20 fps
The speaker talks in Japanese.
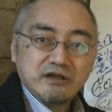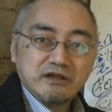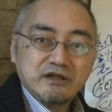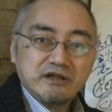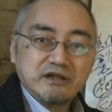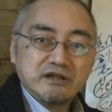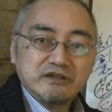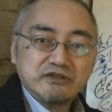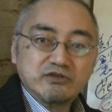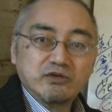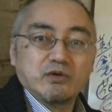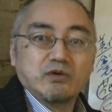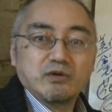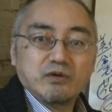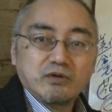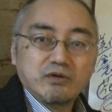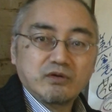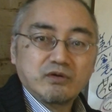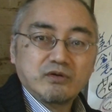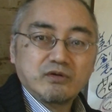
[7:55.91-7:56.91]
えー、人
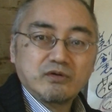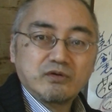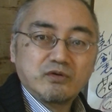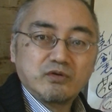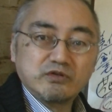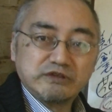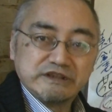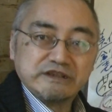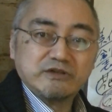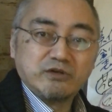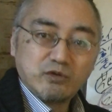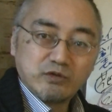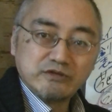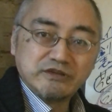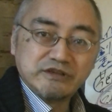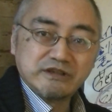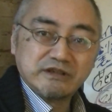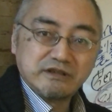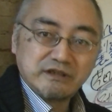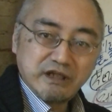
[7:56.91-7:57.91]
個人法
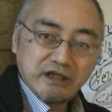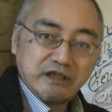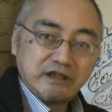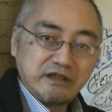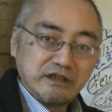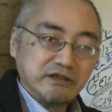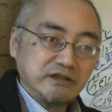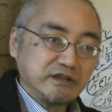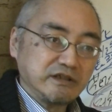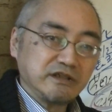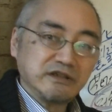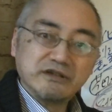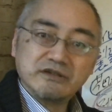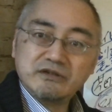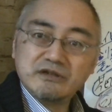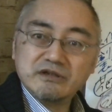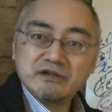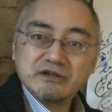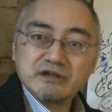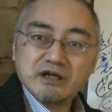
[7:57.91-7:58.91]
人ねい
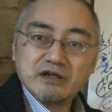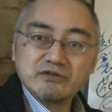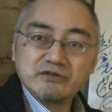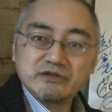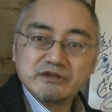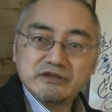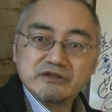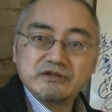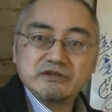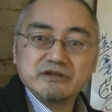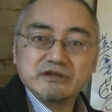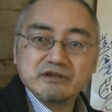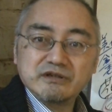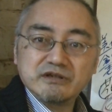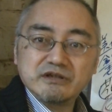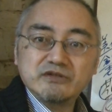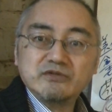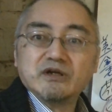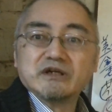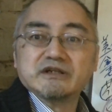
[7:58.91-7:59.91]
あのい
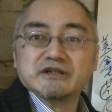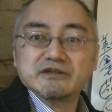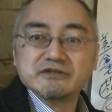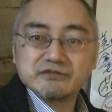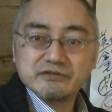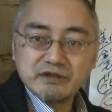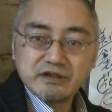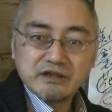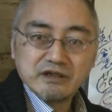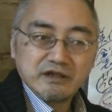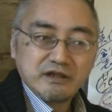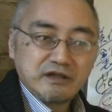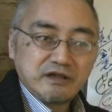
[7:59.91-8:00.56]
るわけですよね。